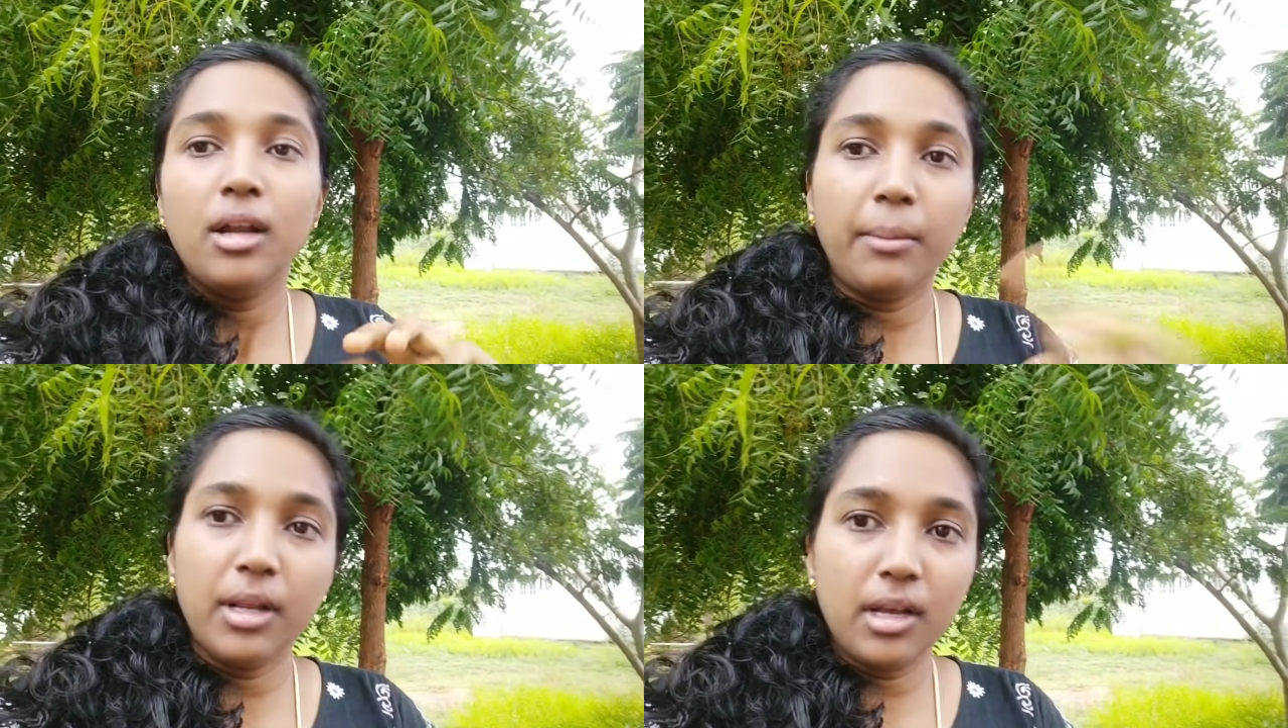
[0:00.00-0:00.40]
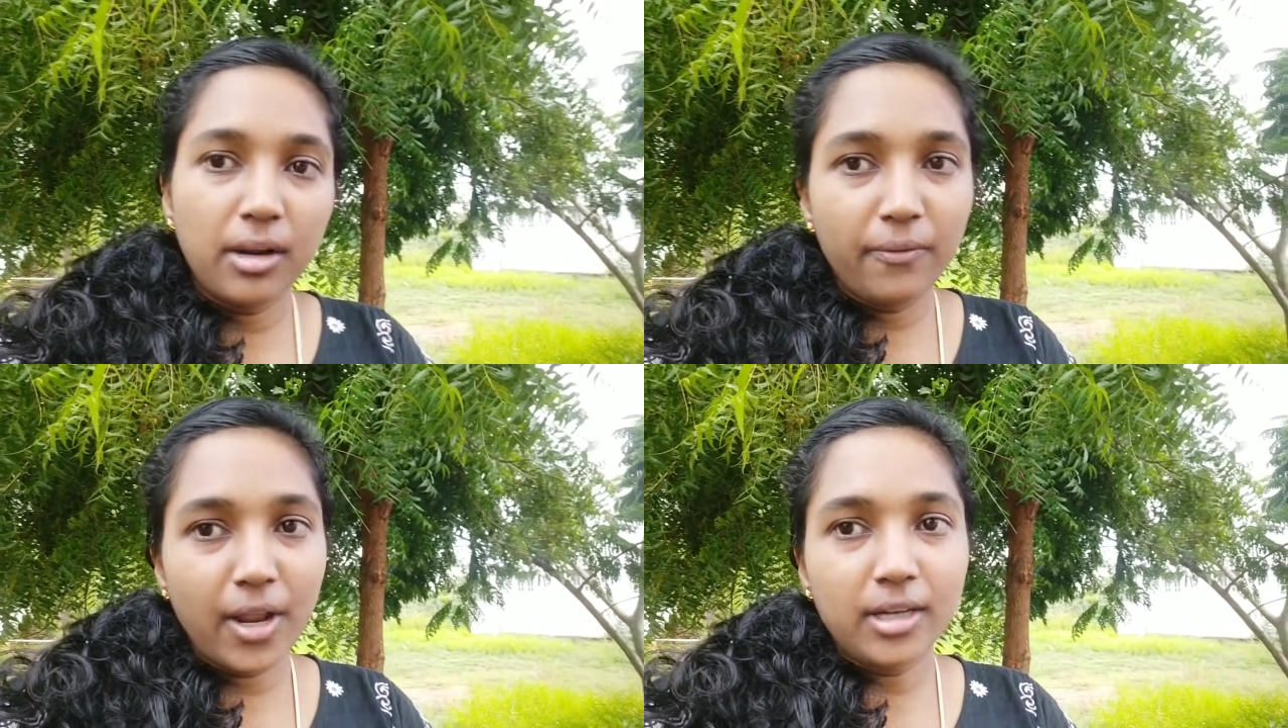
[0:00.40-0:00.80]
நம்மளுக்கு
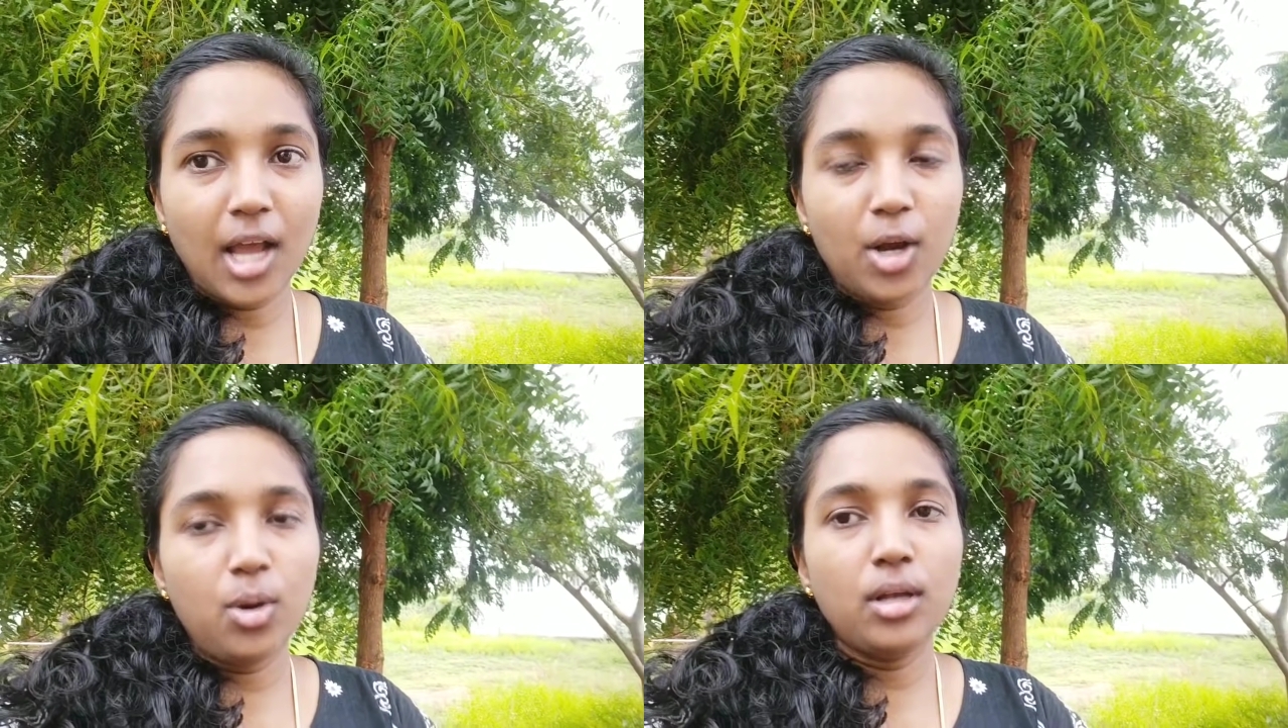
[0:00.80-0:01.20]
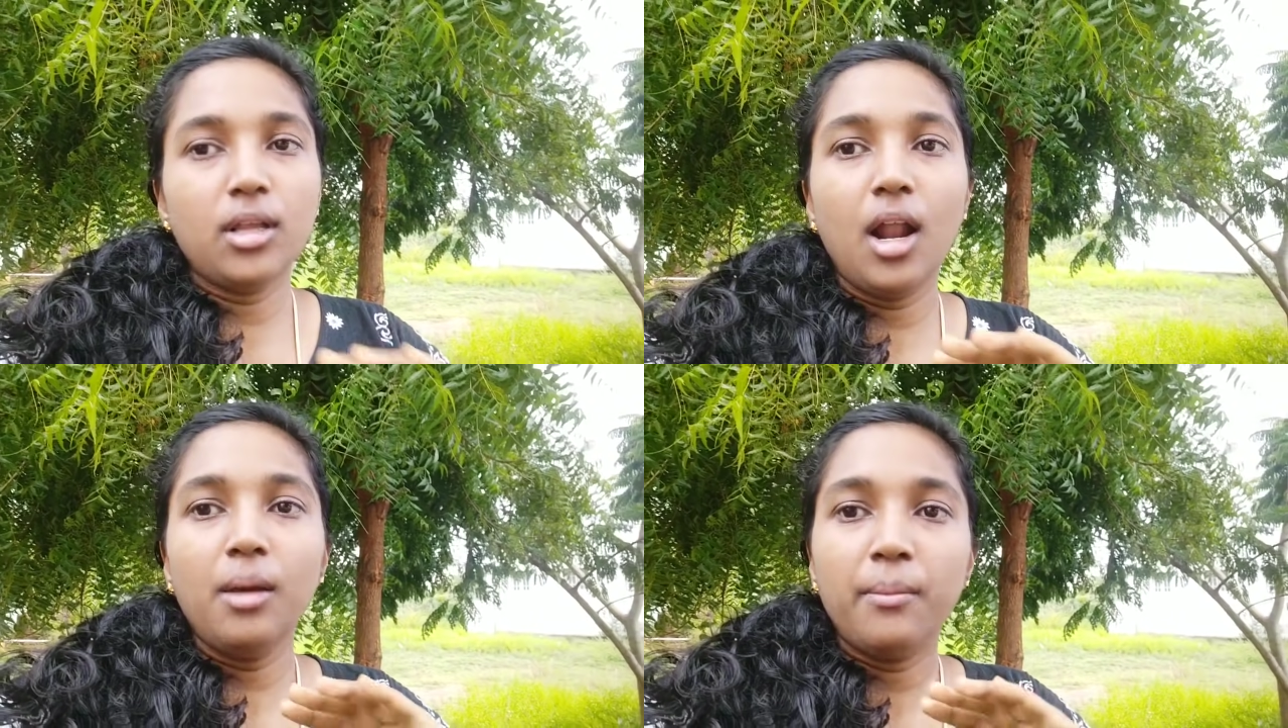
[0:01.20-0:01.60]
ரிஃப்ளெக்ட் ஆகும்
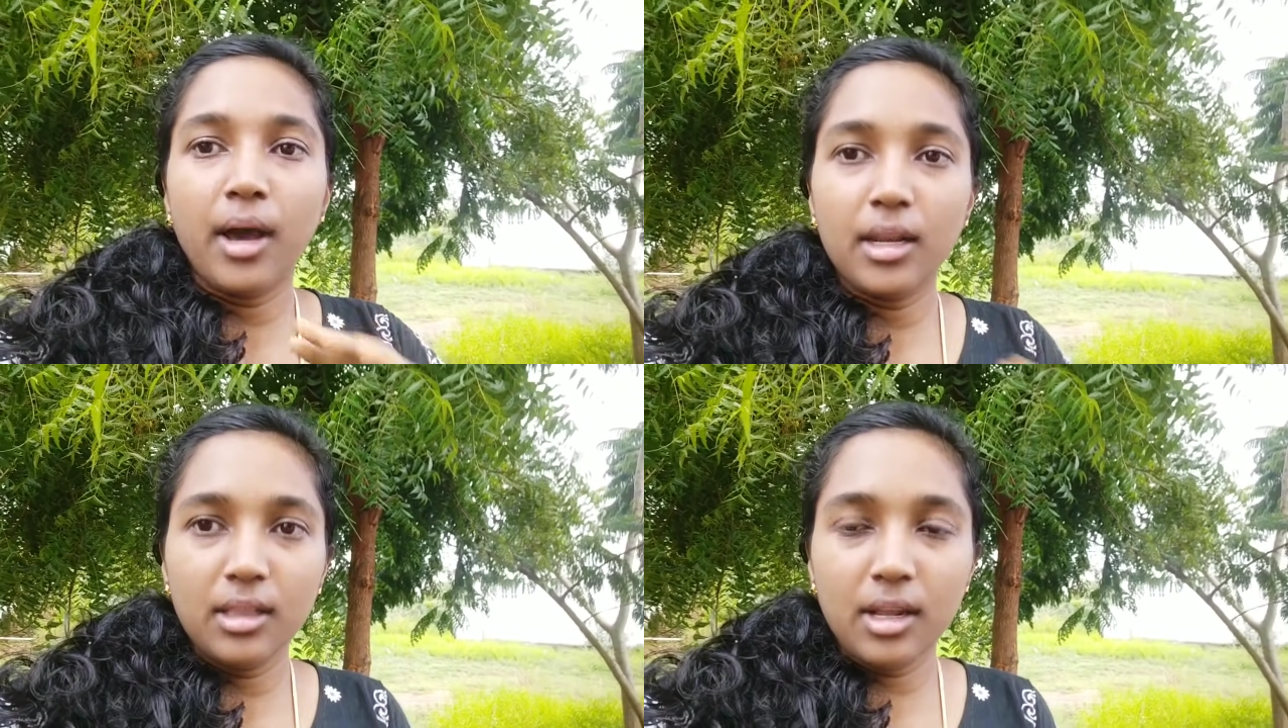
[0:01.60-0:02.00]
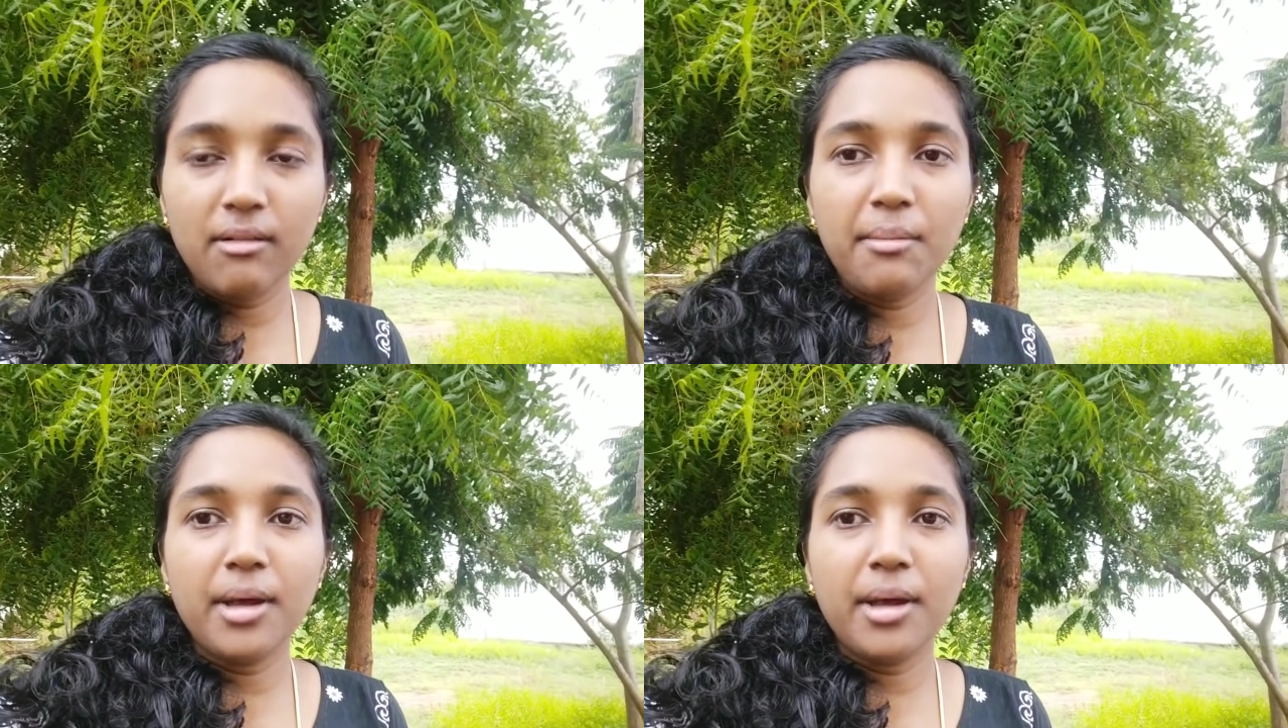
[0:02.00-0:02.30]
அதனால் மறந்துடவே